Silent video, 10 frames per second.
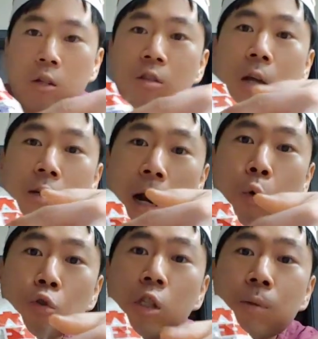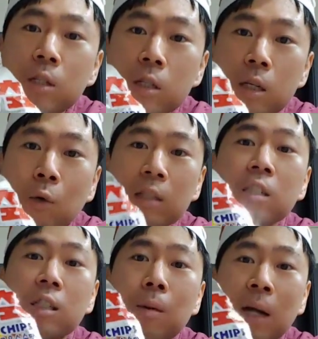진짜 끄랑콘칩 있지 과자
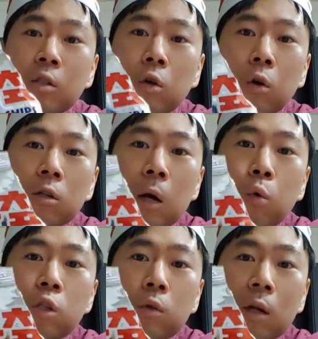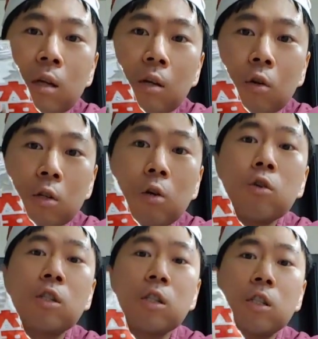진짜 맛있어 이거 끄랑콘칩 과자 이거 이거
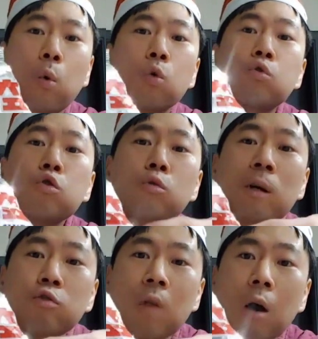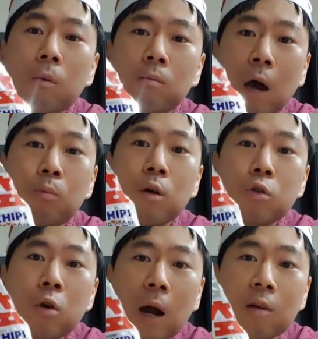있지 진짜 옥수수 맛도 나,
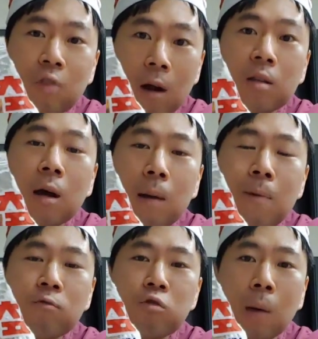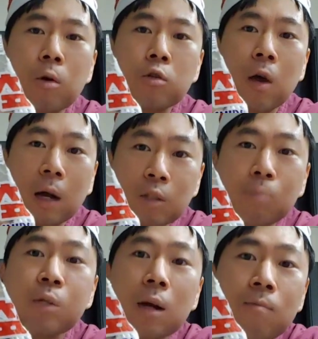나면서 약간 달달한 맛도 나면서 약간
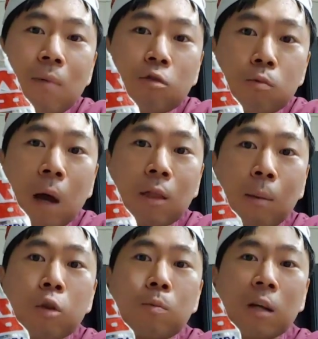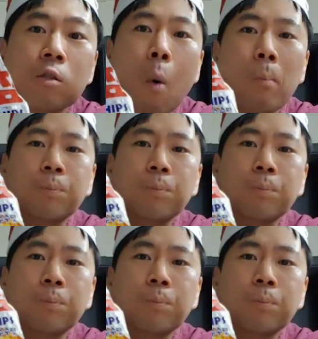짭짤한 맛도 나면서 맛있어